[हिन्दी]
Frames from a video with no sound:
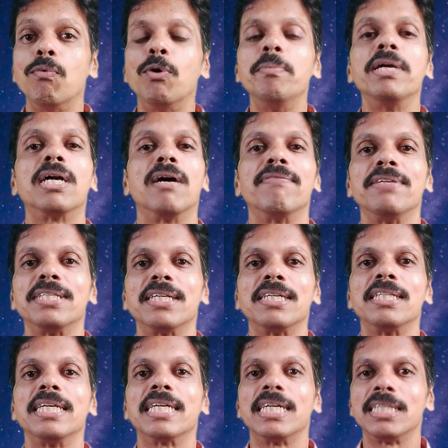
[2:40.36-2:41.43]
वो भी काफ़ी ज़्यादा
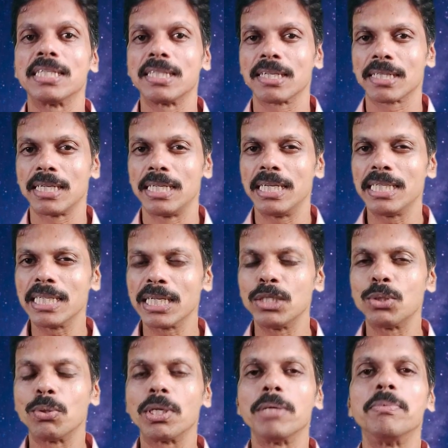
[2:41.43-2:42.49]
देखा जा सकता है जैसे कि
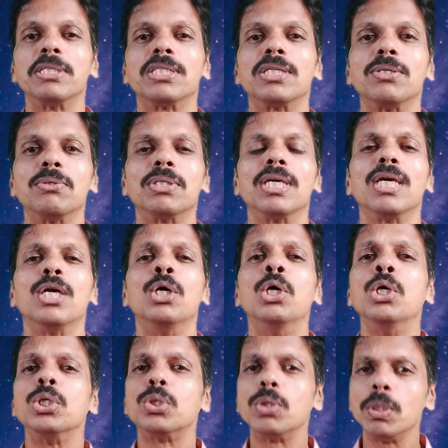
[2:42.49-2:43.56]
छोटे बच्चे होते हैं
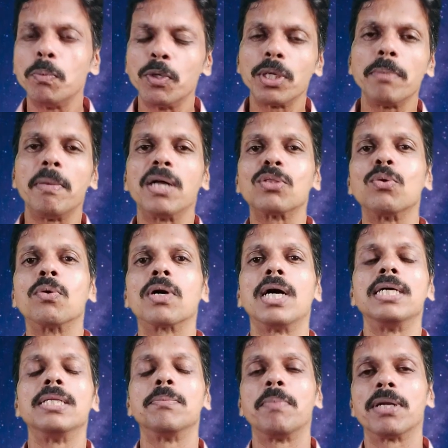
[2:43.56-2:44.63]
छोटी मोटी बातों का
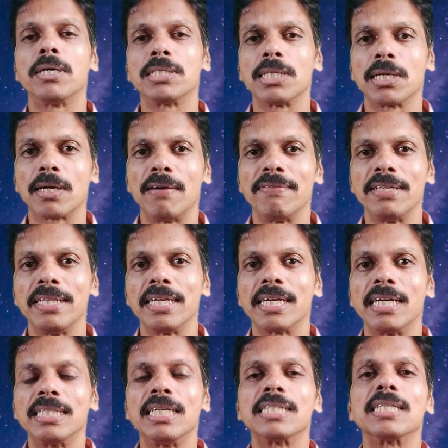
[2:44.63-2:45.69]
इन पर असर काफ़ी
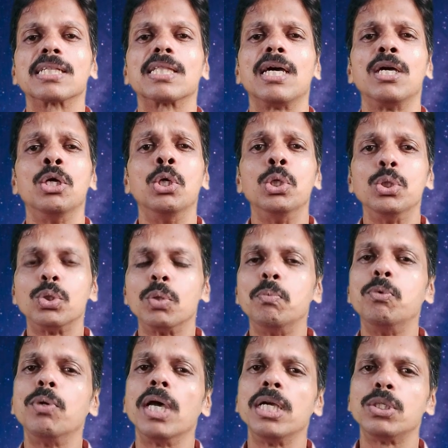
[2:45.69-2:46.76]
देखा जा सकता है जो
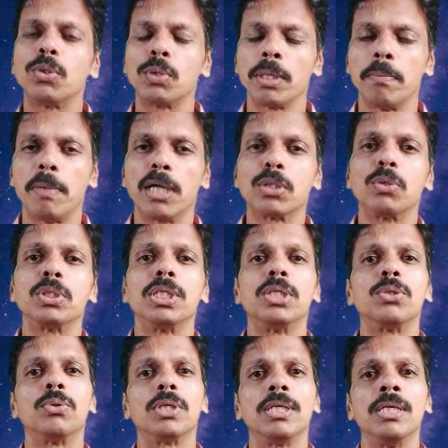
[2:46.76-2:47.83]
मूड है छोटी बातों से
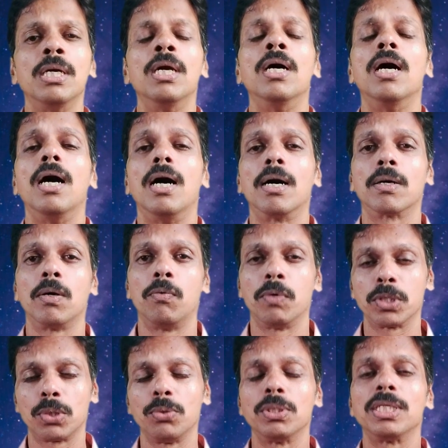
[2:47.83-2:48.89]
छोटी
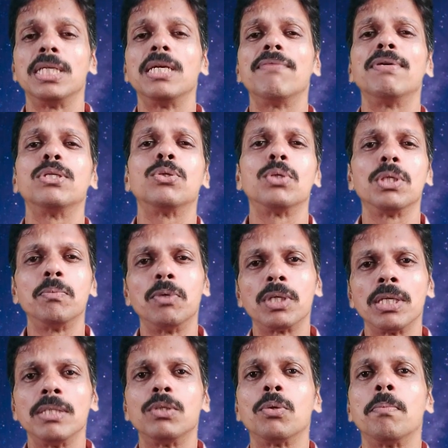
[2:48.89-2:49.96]
वस्तुओं से या फिर छोटी
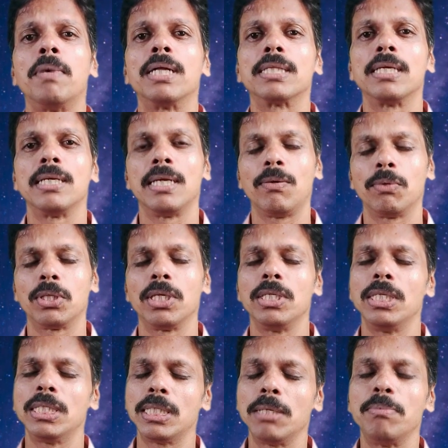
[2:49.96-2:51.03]
मोटी जो बातें हैं होती है
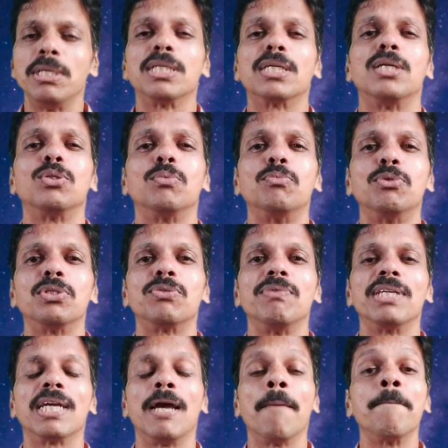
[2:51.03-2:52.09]
इससे भी इनका जो मूड
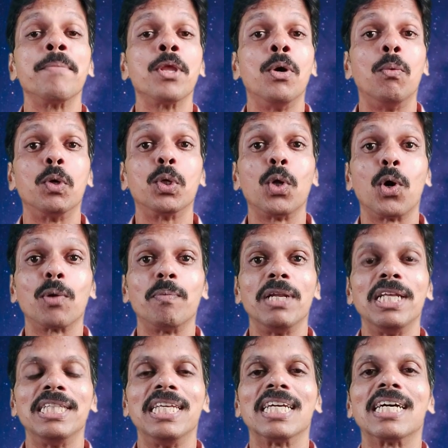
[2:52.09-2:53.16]
स्विंग है वो
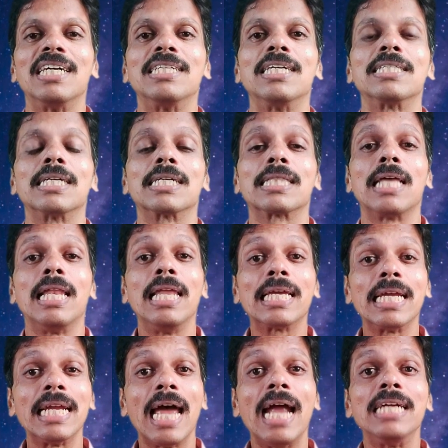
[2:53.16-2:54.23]
नॉर्मली देखा जा सकता है
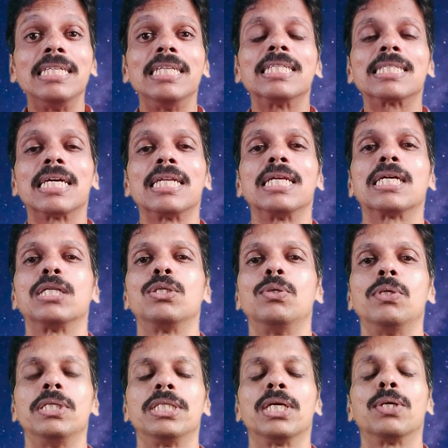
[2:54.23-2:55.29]
लेकिन एडजस्ट करने का जो
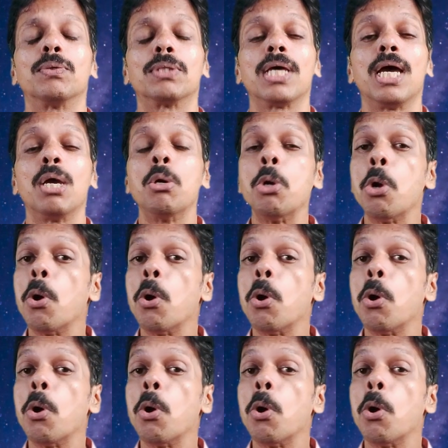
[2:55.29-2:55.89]
नेचर होता है